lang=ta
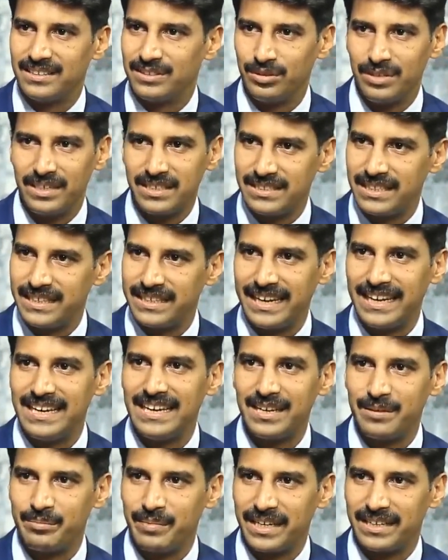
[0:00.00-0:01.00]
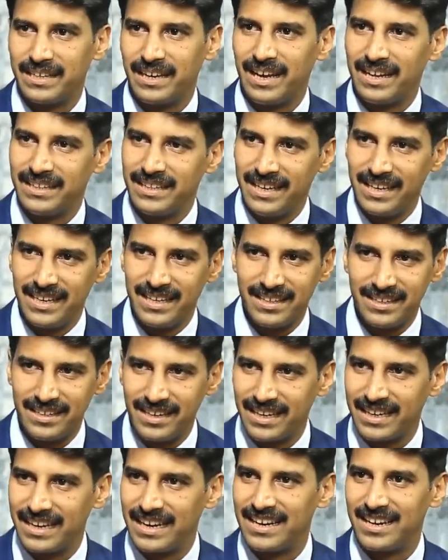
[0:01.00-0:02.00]
ஸோ இட்ஸ் டெய்லர் மேட் அதே
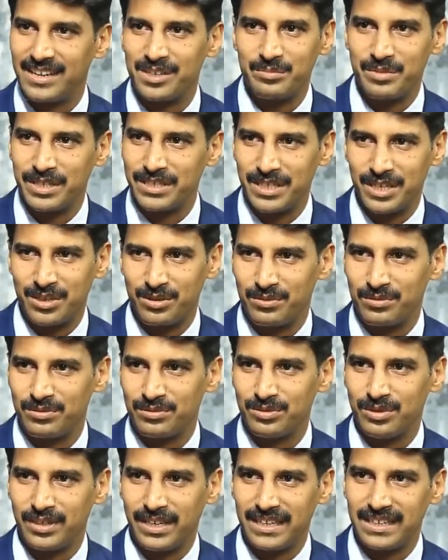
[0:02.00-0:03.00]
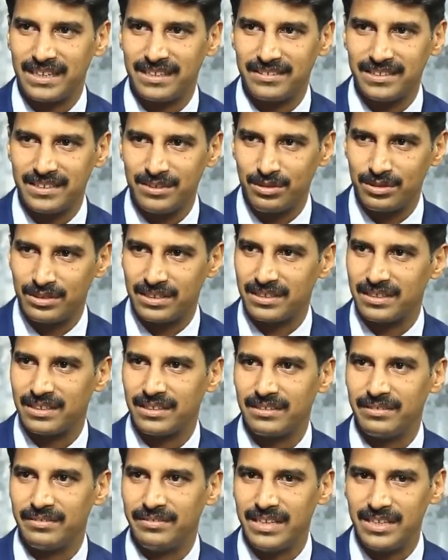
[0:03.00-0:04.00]
தான் நாங்கள் எல்லாருக்குமே செய்கிறோம் ஸோ எங்களுக்கு வந்து ஒருத்தவங்க
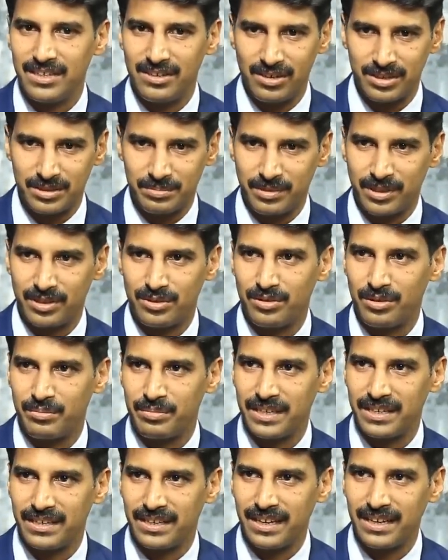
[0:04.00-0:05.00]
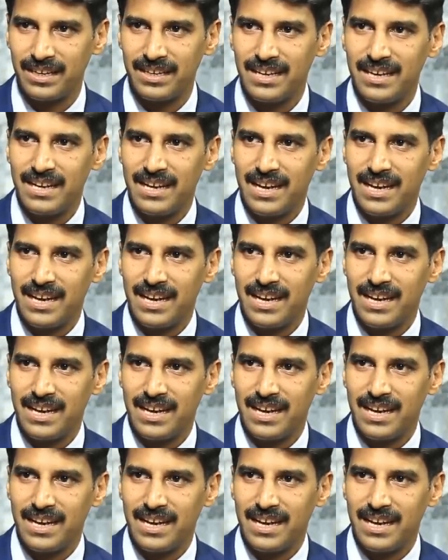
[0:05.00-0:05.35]
வெயிட் லாஸ் பண்ணணும் அப்படின்னா